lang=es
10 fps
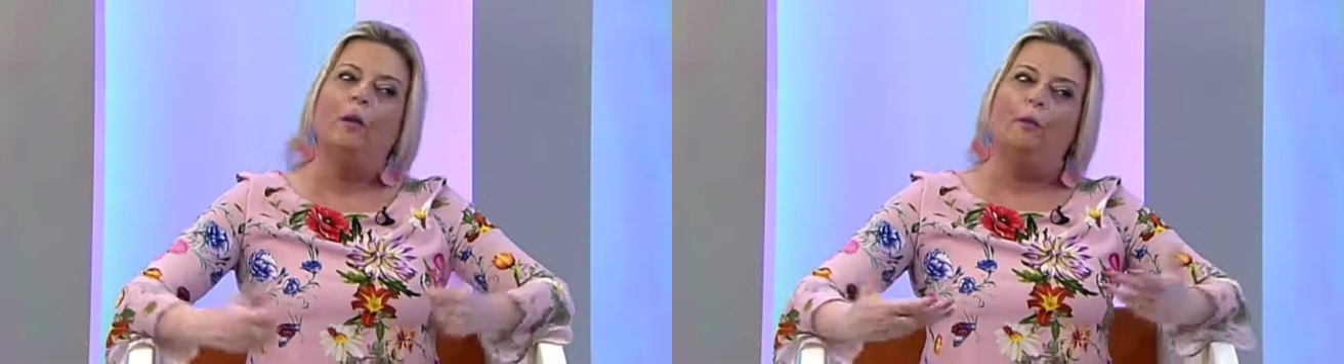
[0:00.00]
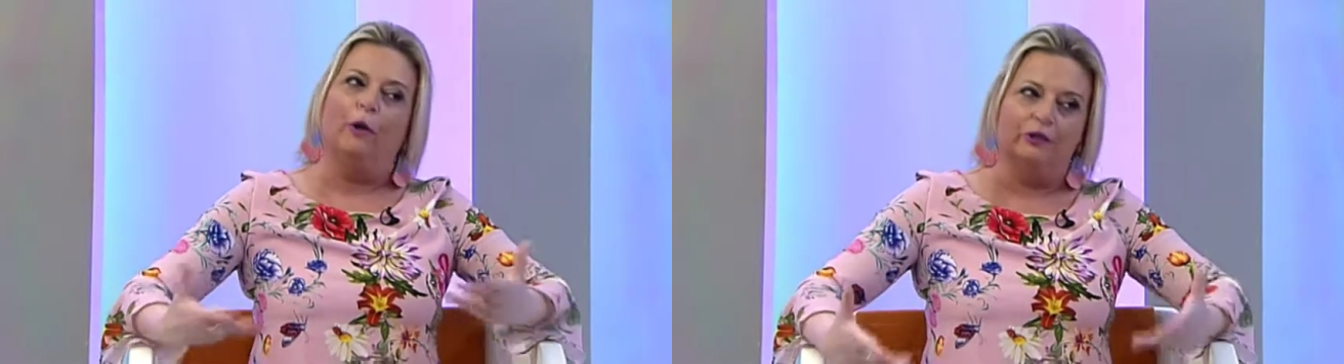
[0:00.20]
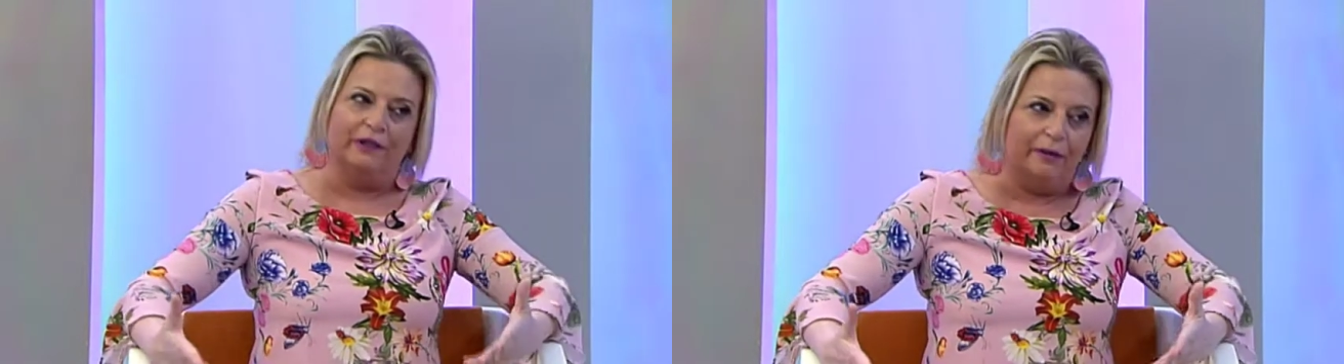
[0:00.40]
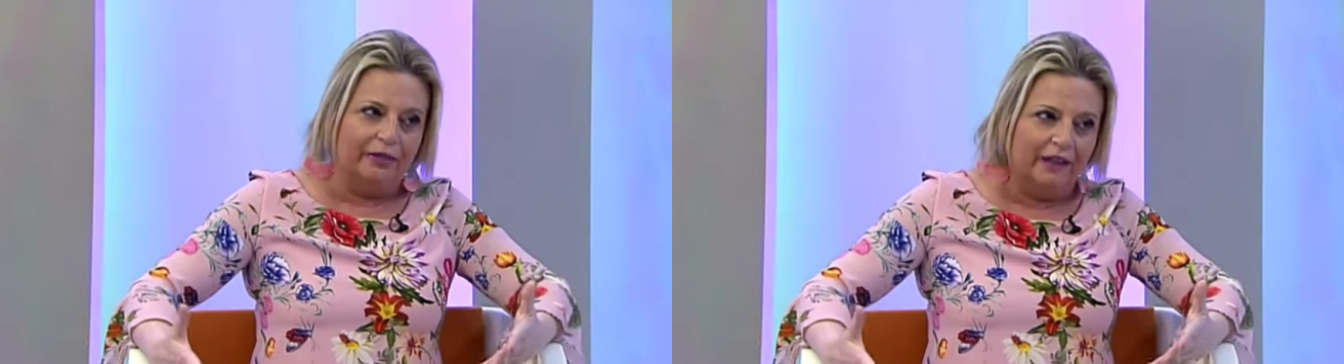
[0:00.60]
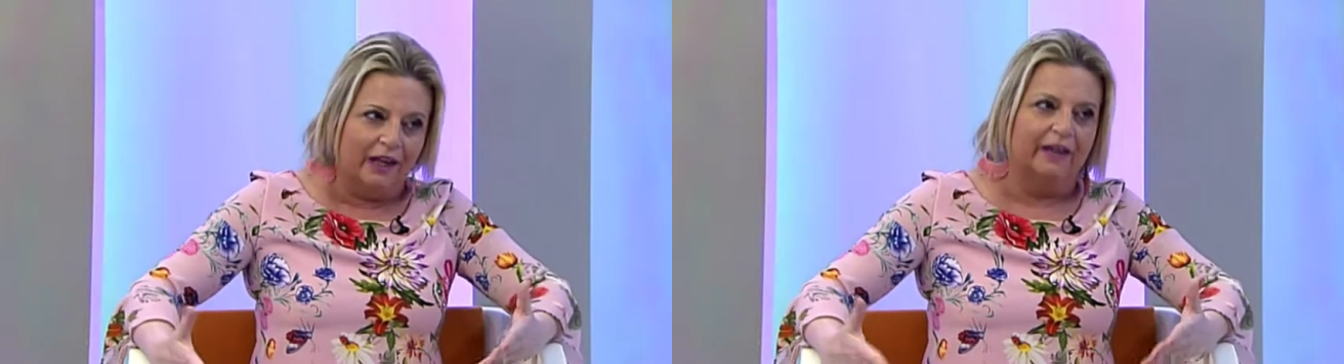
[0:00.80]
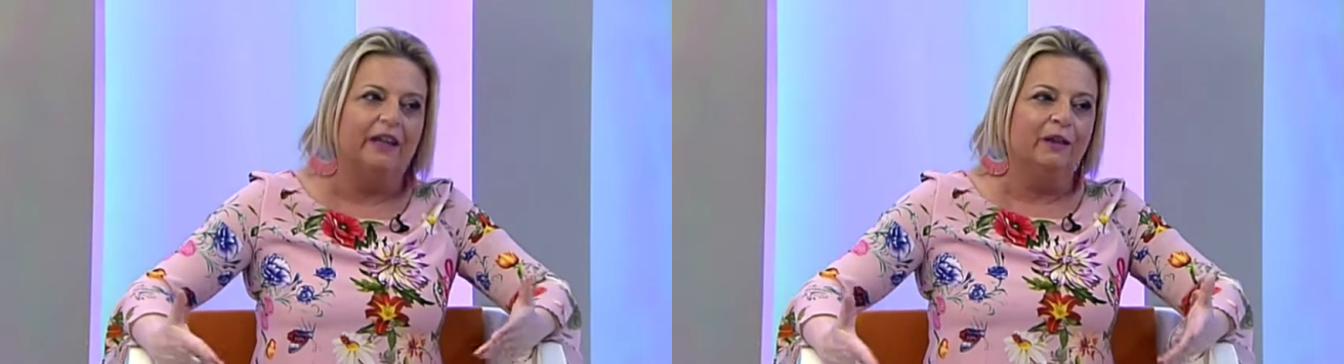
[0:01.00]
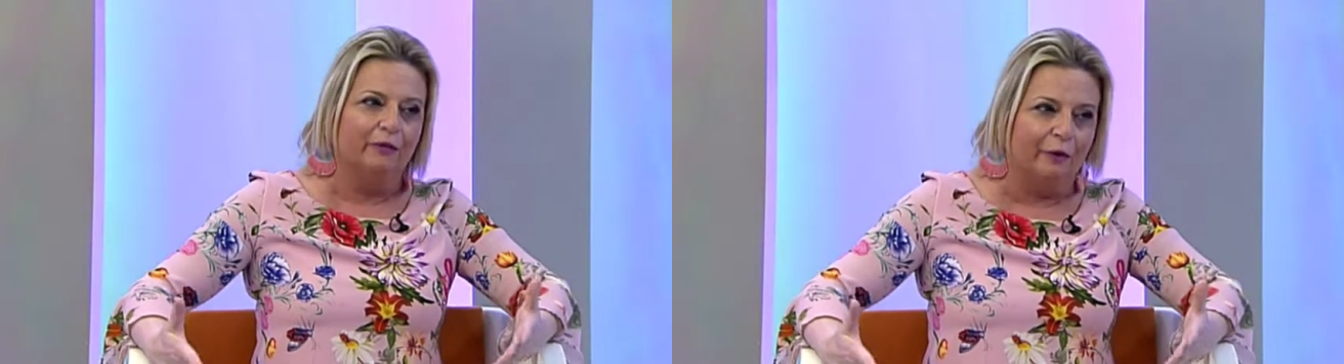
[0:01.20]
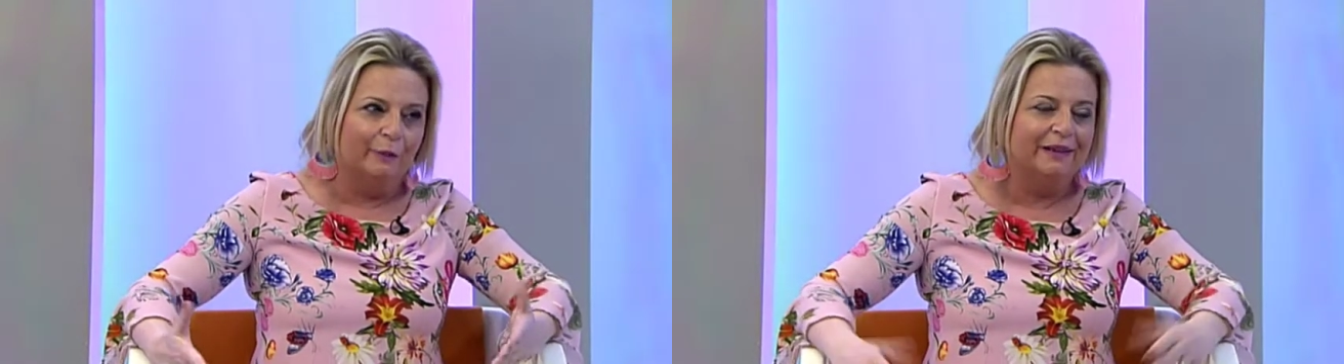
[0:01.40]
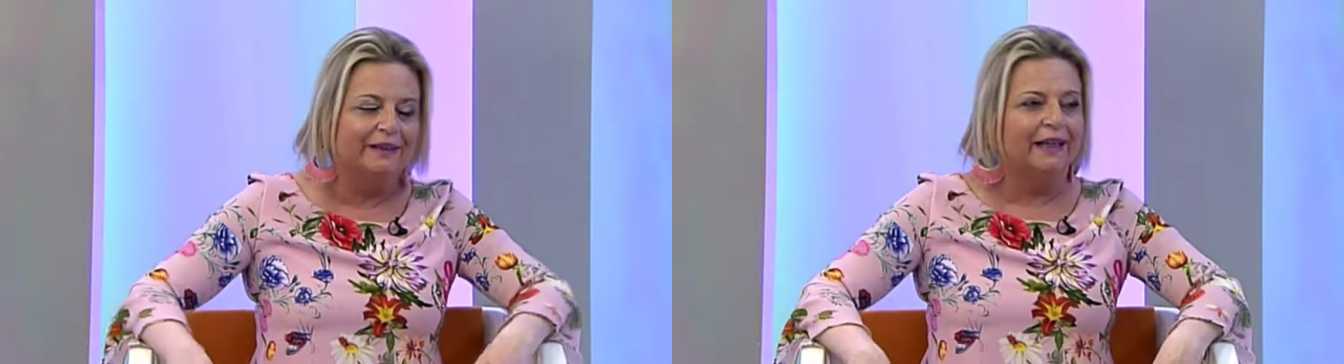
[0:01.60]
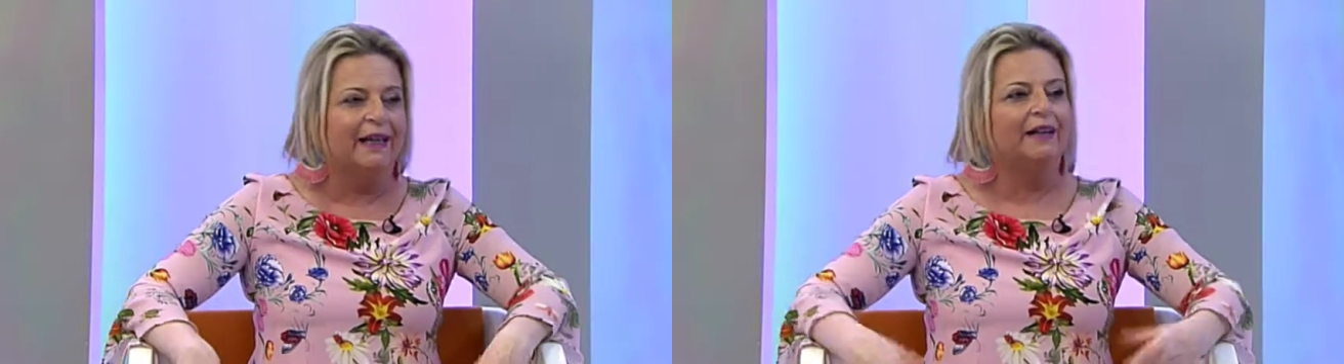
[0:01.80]
potenciar y
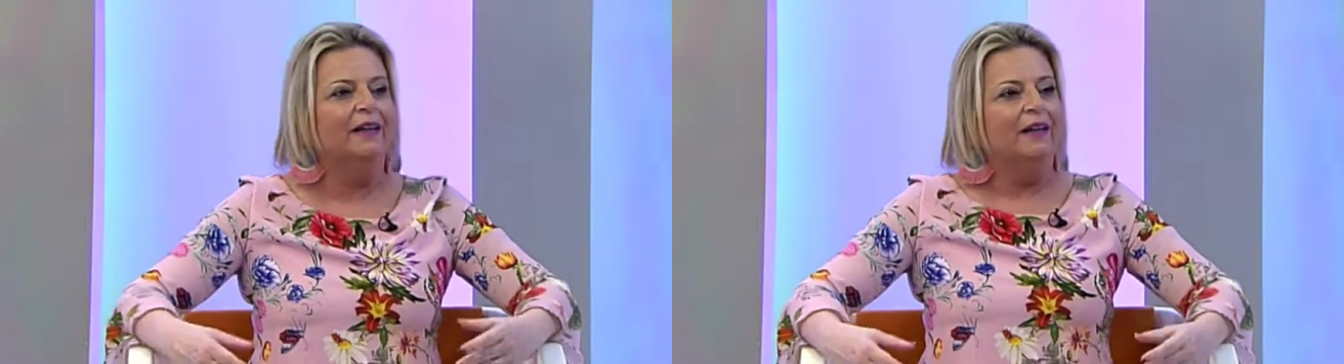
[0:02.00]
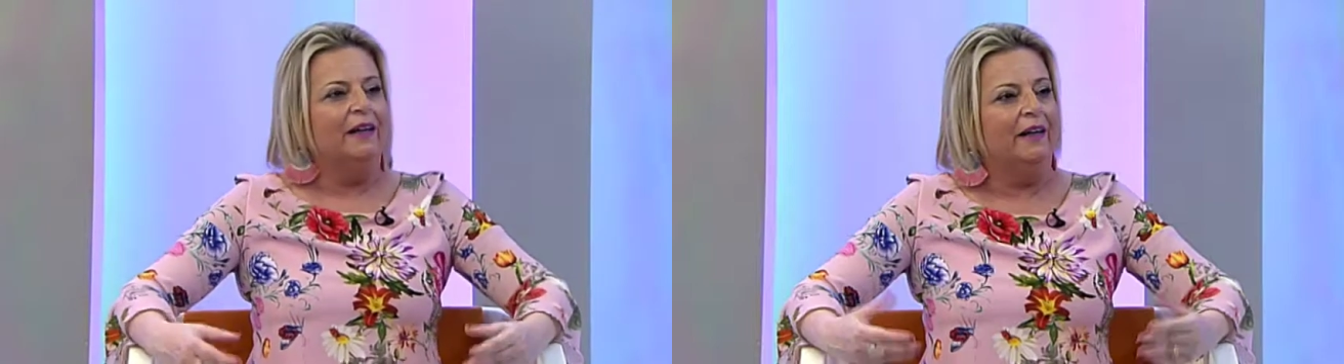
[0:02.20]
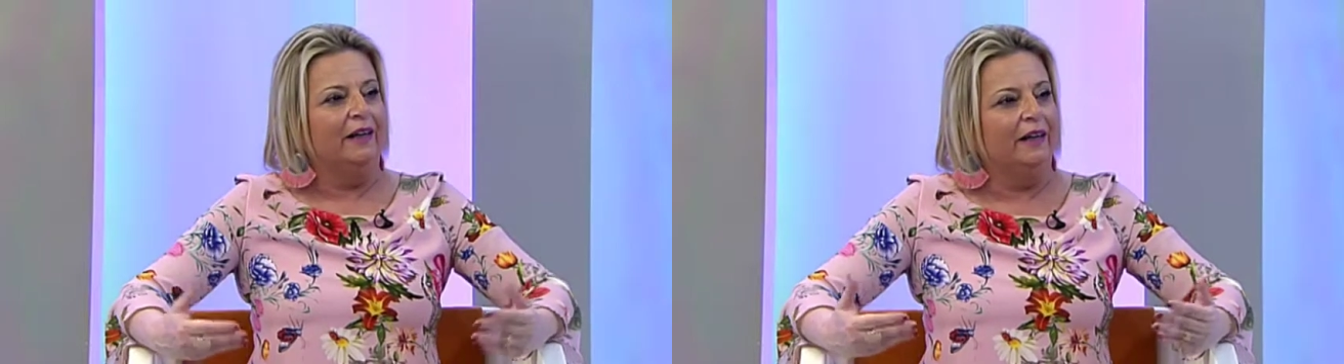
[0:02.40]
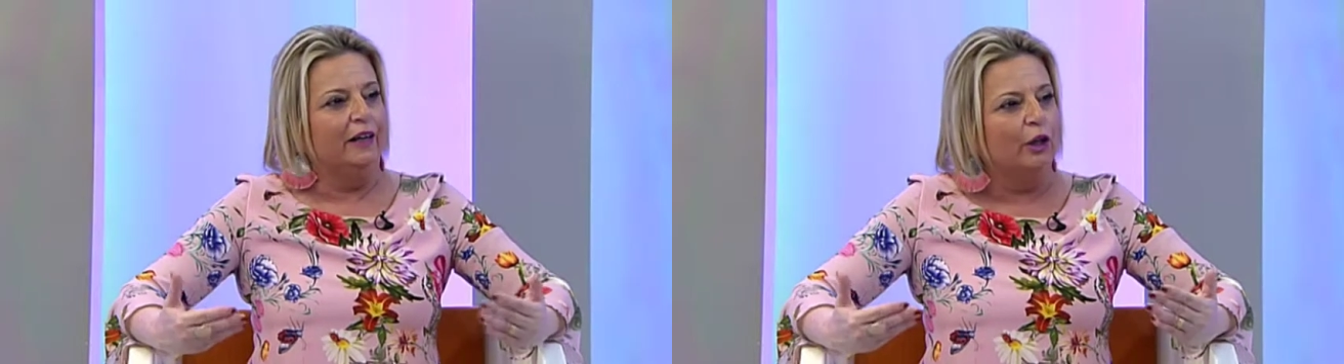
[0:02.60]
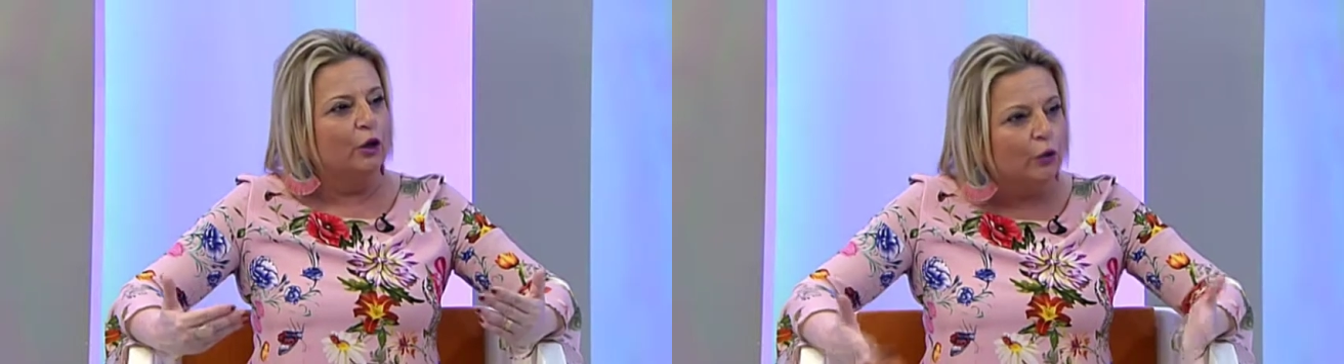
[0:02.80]
fomentar eh,